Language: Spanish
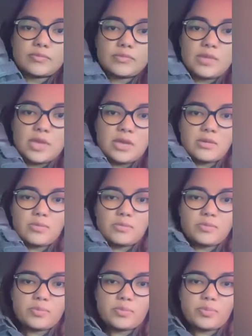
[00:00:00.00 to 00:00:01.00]
Y
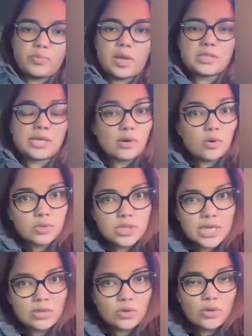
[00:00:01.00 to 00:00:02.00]
vas a seguirlos
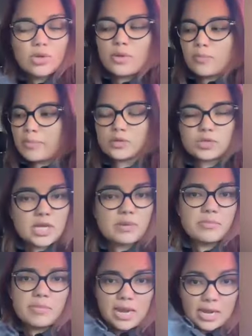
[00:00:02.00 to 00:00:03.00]
usando. Pero
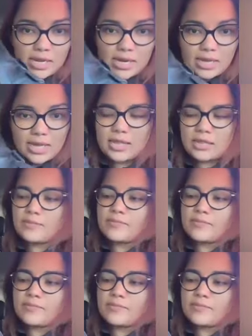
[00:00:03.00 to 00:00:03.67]
sí, mala calidad.